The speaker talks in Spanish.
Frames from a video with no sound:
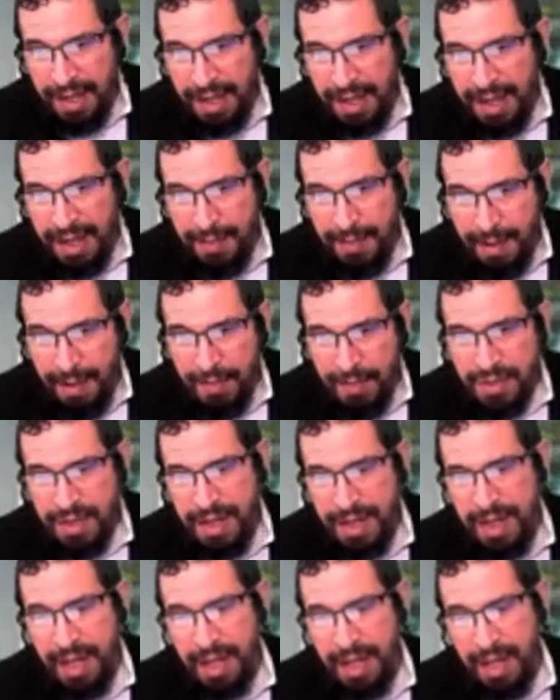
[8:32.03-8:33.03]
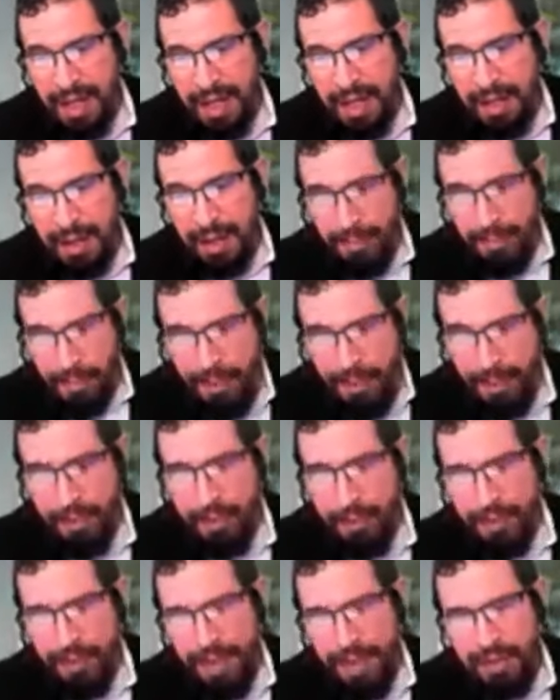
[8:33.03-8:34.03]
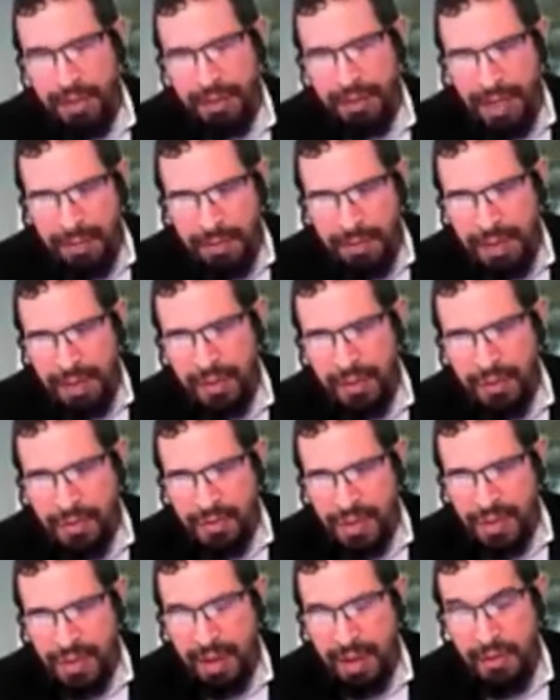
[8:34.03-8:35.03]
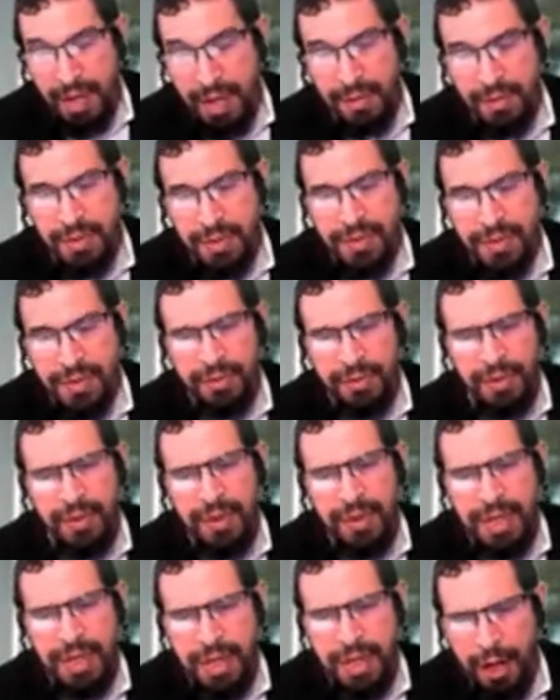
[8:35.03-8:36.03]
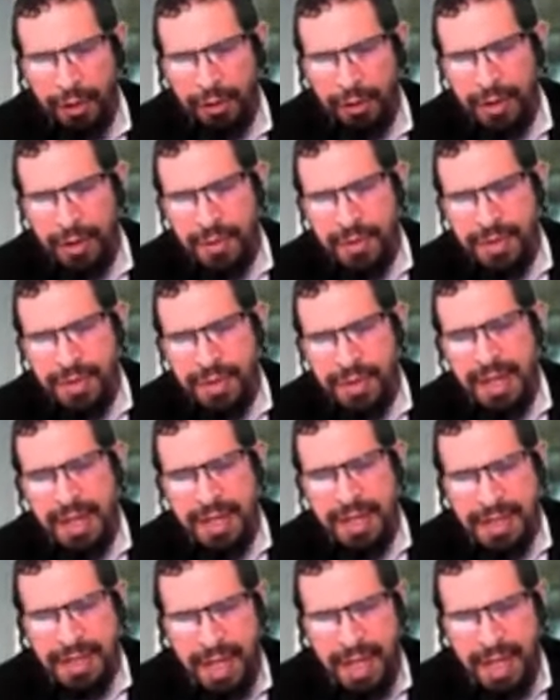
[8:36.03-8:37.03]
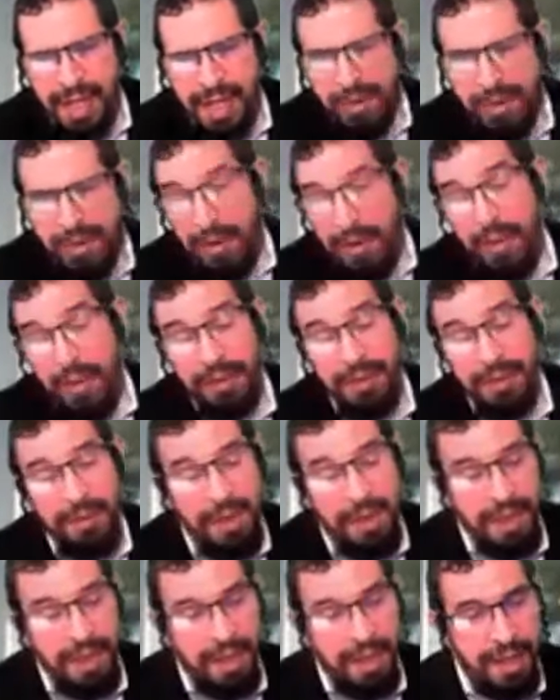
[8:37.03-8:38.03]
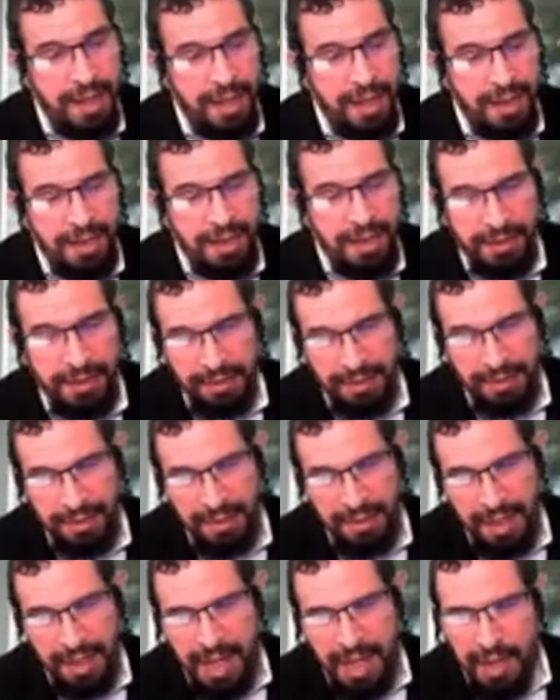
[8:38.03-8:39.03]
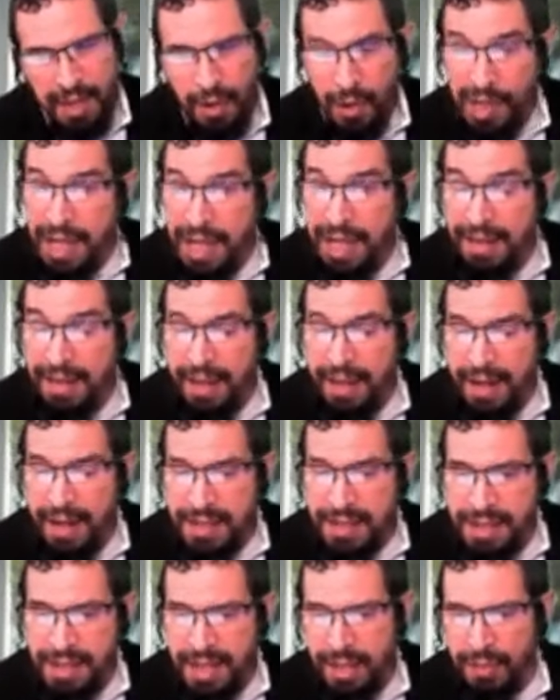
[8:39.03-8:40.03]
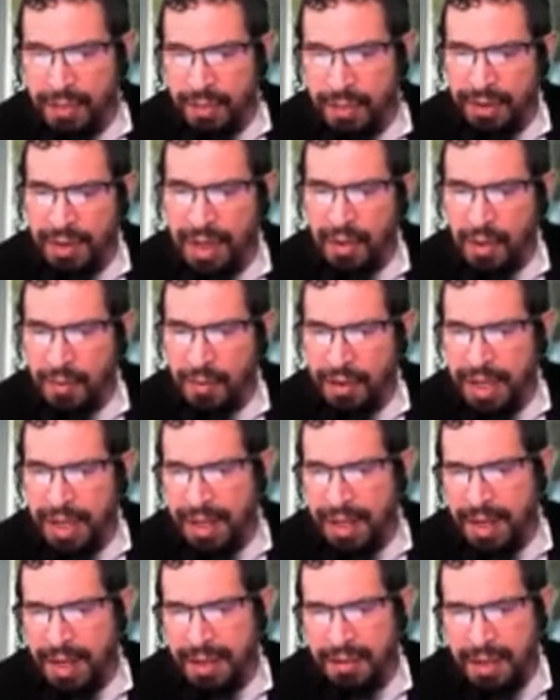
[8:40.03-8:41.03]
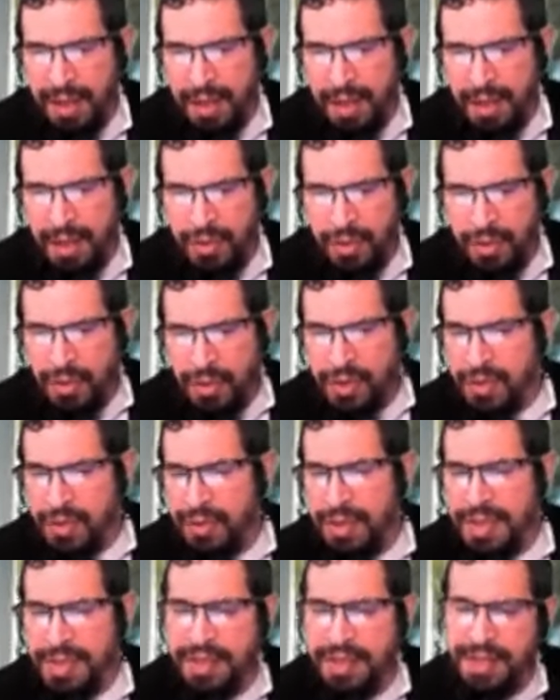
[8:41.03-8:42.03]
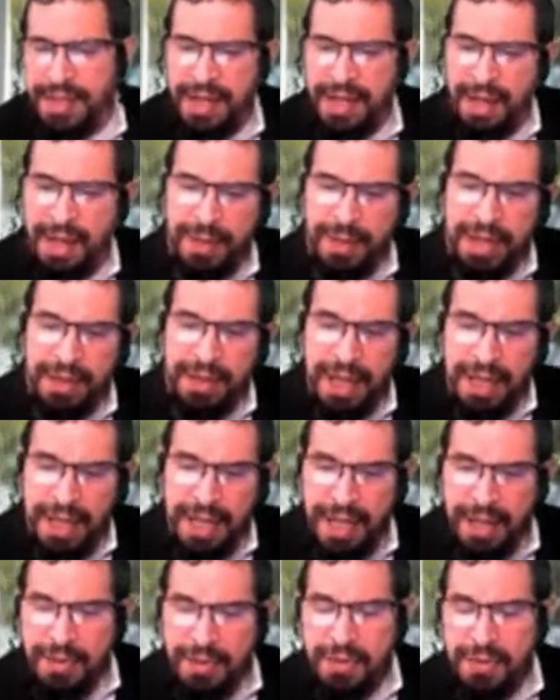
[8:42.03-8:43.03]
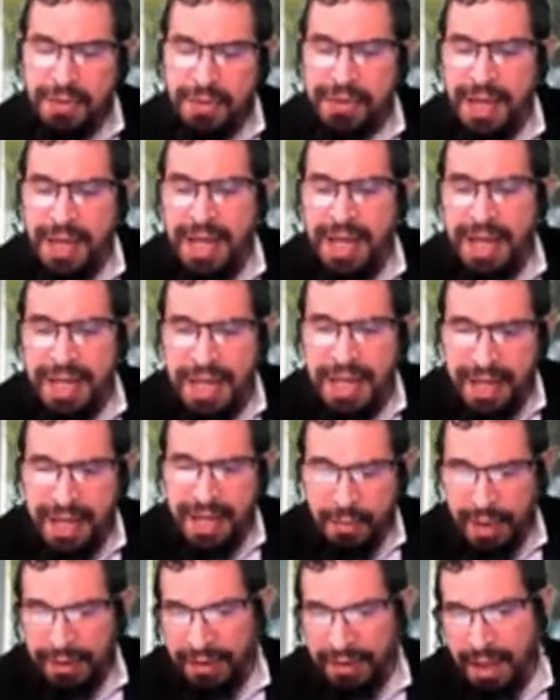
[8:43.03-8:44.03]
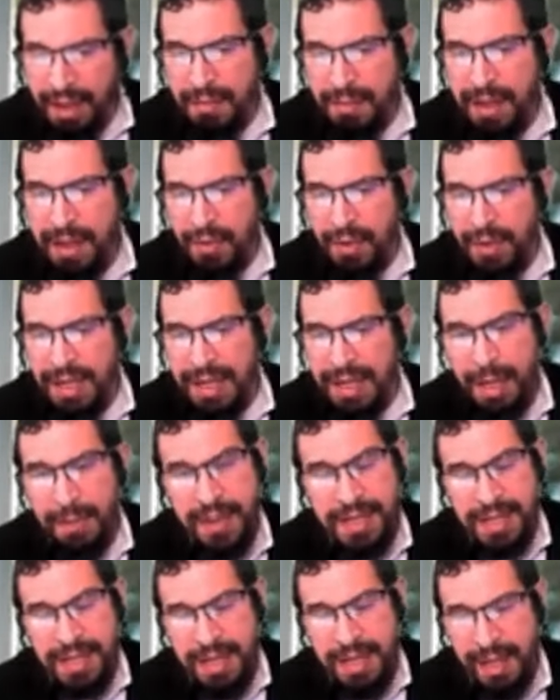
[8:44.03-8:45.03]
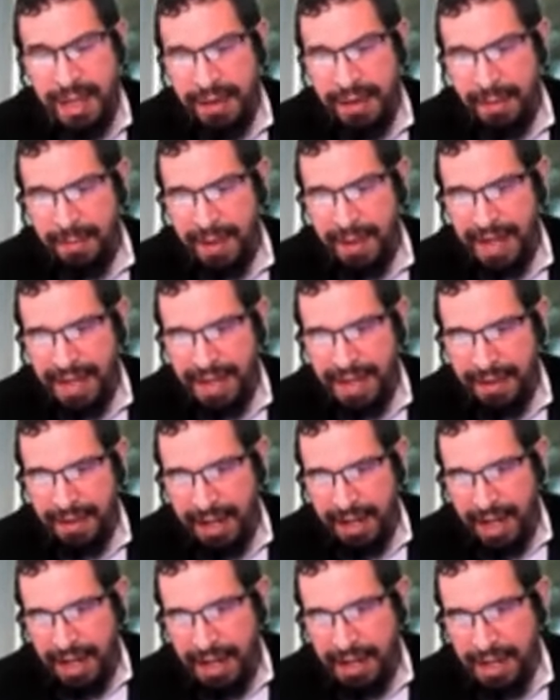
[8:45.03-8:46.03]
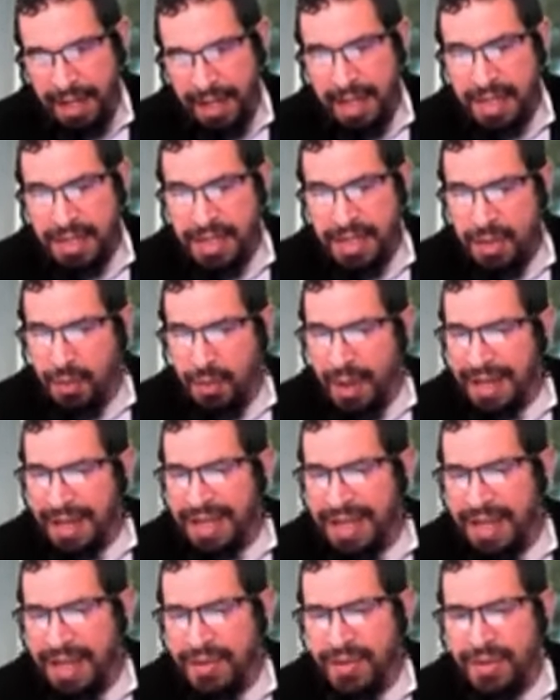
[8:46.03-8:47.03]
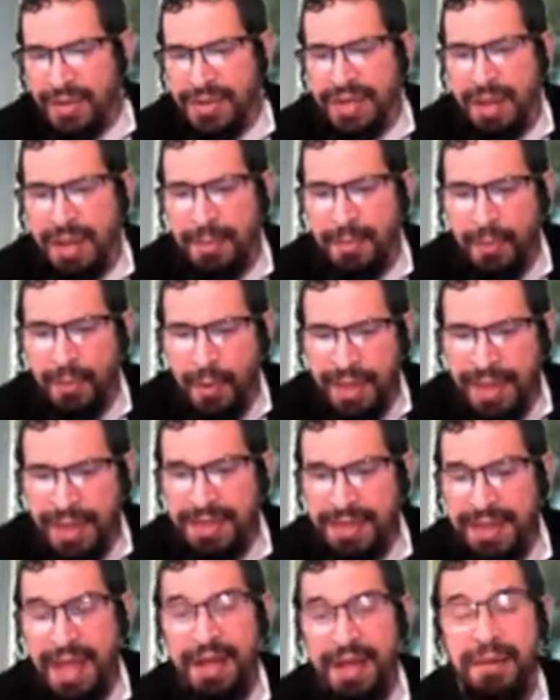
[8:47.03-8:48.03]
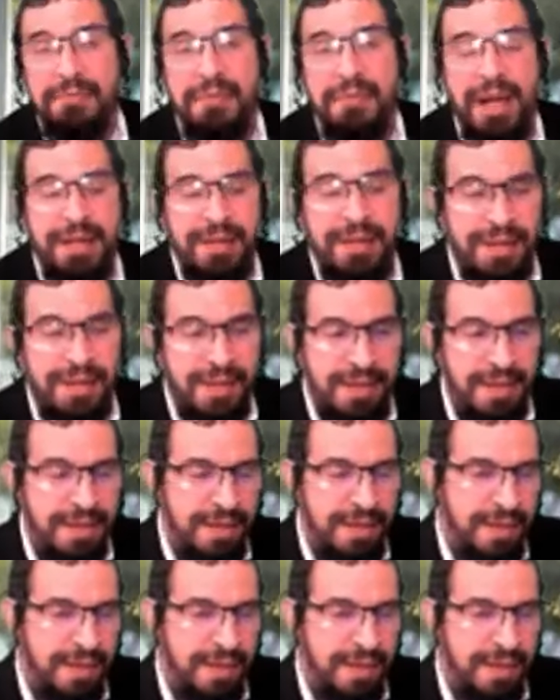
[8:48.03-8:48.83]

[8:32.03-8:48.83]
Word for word: Y vemos que en el pueblo judío también nos juzgamos a nosotros y a otros según la cuenta bancaria. Los líderes de nuestra comunidad no son necesariamente aquellos que demuestran mejores capacidades para liderar, sino aquellos que pueden dar más